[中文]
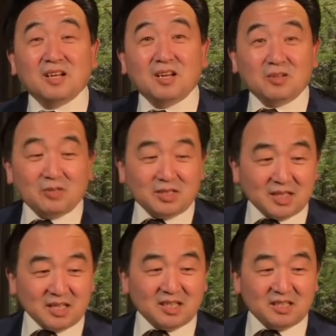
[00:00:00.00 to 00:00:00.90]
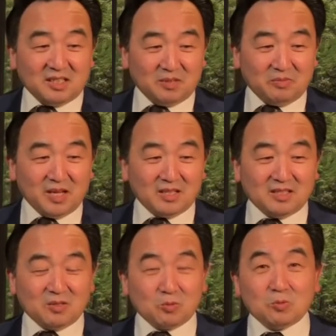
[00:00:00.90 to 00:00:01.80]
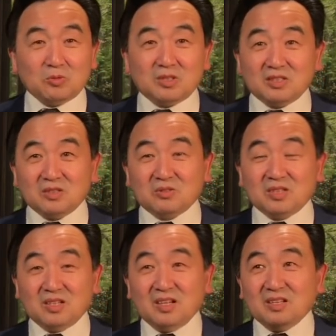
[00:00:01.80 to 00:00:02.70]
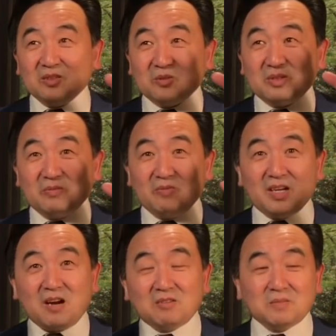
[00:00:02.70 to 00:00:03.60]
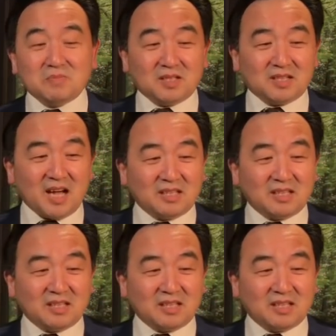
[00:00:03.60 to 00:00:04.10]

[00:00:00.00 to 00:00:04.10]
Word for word: 所以这个影片的故事就是就是围绕这么个概